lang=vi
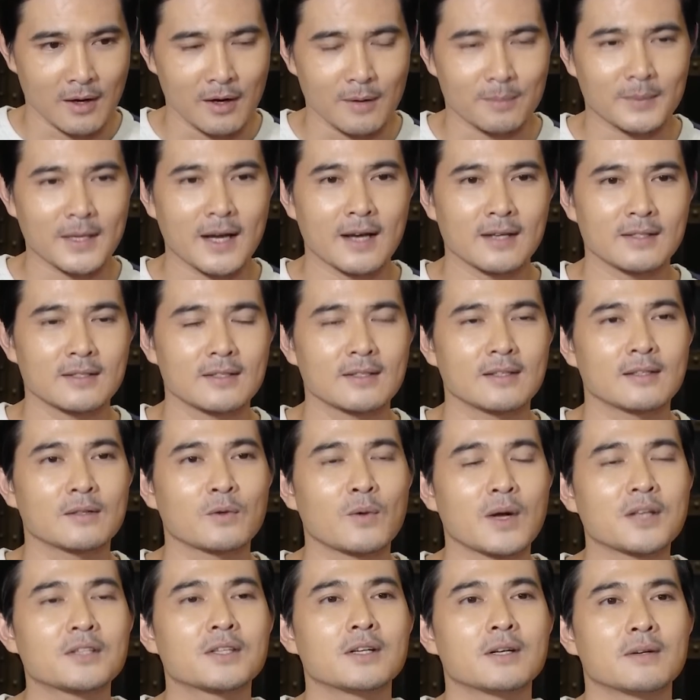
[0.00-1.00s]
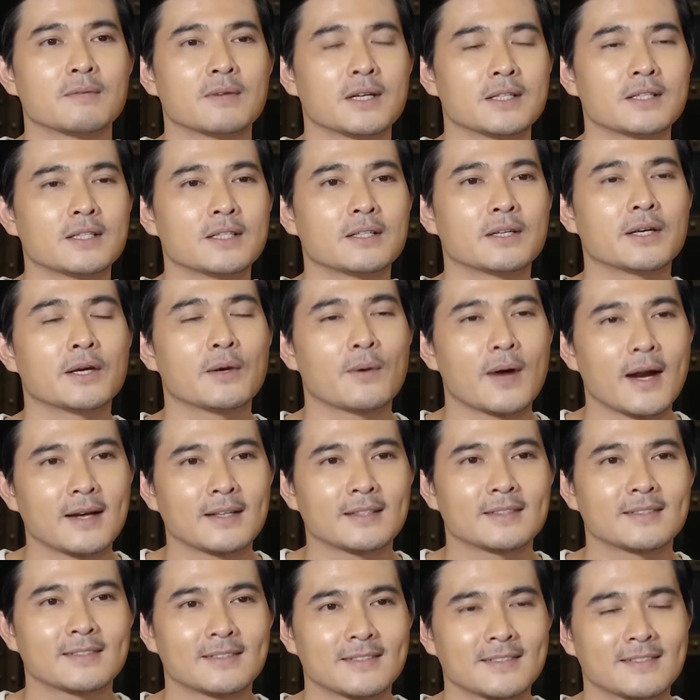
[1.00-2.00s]
hợp tác giữa quan sự và chị Kiều
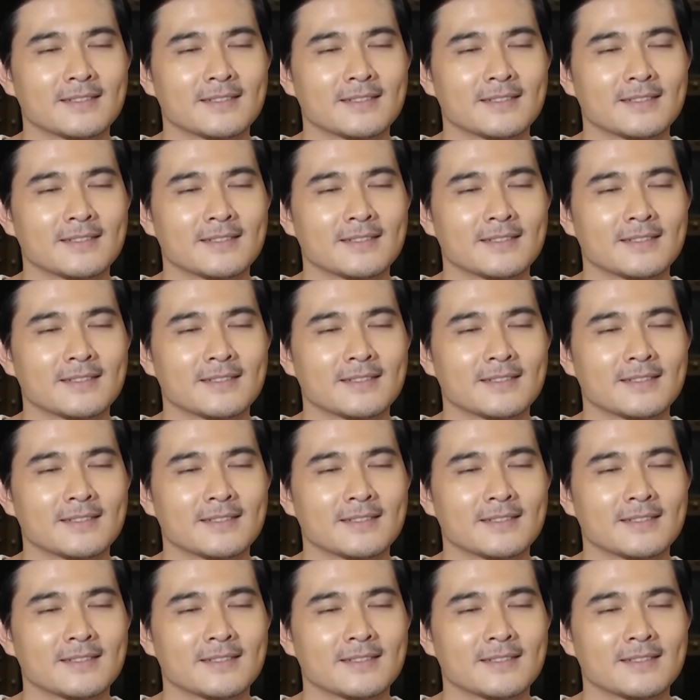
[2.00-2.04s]
Anh